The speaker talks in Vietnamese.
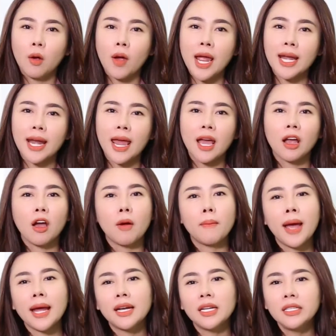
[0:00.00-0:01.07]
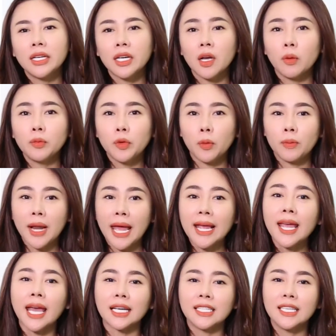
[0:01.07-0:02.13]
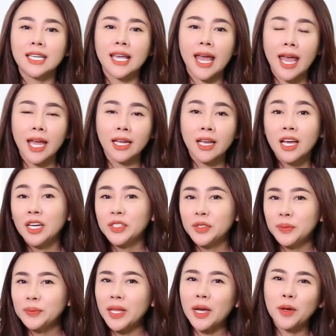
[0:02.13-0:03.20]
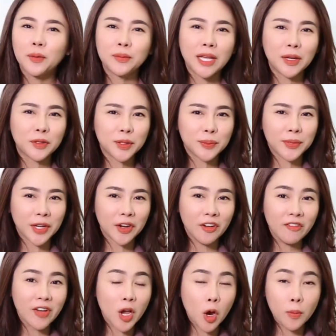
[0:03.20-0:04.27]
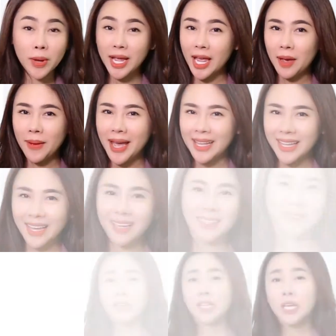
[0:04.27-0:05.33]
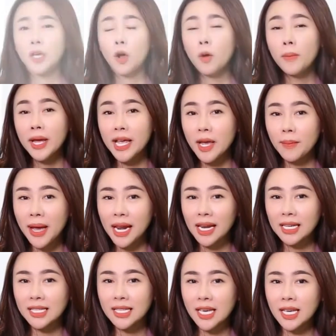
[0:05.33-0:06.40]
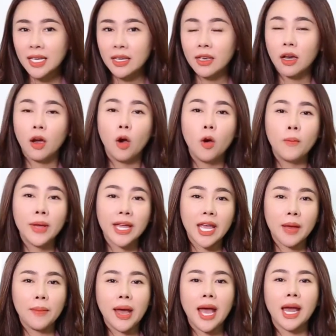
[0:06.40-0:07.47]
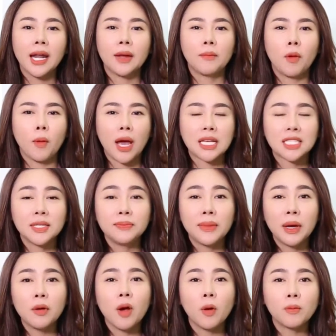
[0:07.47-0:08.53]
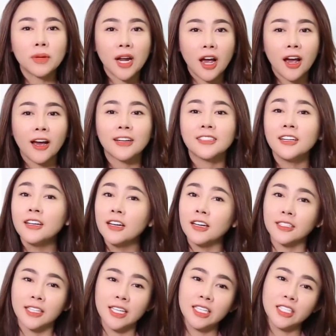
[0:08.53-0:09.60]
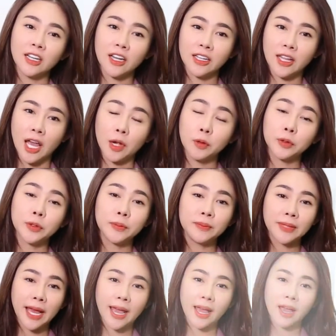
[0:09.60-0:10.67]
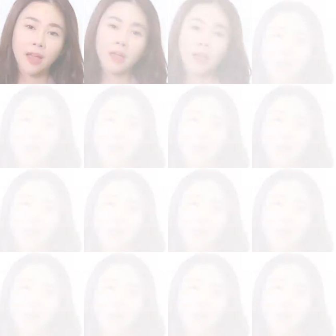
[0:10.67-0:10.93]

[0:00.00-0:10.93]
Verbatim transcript: Ngoài ra còn mang đến những công dụng đáng ngạc nhiên khác. Chúng ta cùng nhau tìm hiểu về omega 3 nhé. Vậy thì omega 3 là gì? Omega 3 là một axit béo không no rất cần thiết cho cơ thể của chúng ta.